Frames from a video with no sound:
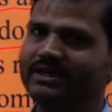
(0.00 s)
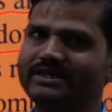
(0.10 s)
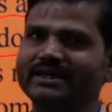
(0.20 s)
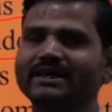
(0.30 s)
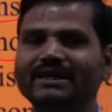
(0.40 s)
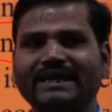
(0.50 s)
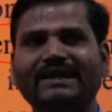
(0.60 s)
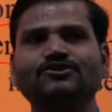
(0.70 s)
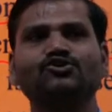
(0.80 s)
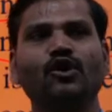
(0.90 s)
हीटिंग
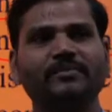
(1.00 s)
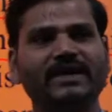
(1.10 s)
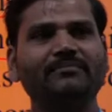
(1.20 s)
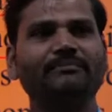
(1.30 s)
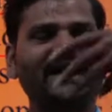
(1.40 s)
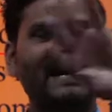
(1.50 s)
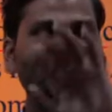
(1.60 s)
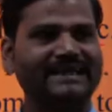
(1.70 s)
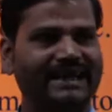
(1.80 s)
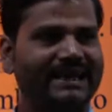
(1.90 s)
यानी जो भी हम
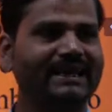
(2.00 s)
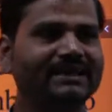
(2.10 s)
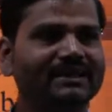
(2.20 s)
पकाते हैं